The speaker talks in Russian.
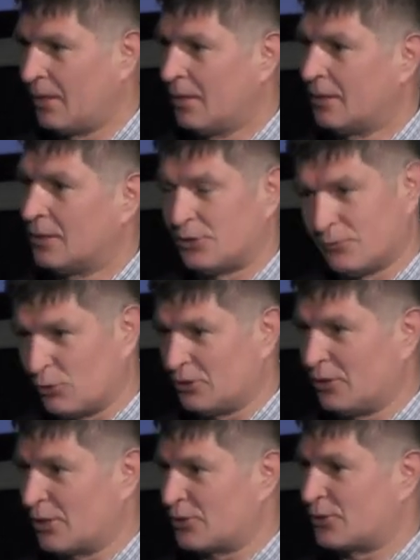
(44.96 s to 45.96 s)
И
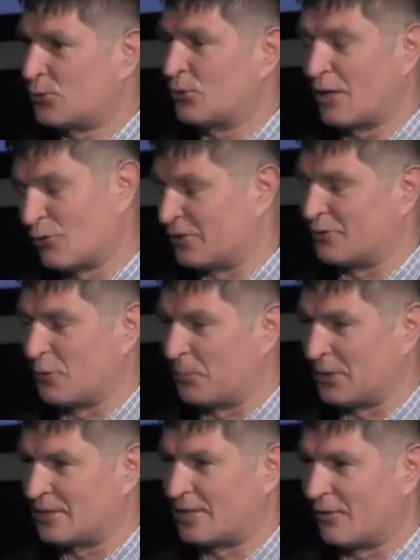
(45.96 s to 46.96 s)
сегодня я с удовольствием
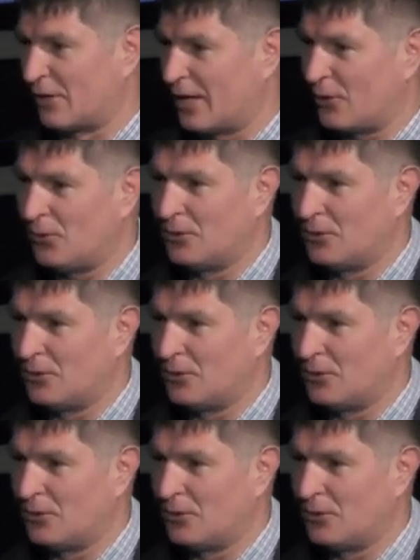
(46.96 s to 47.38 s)
представляю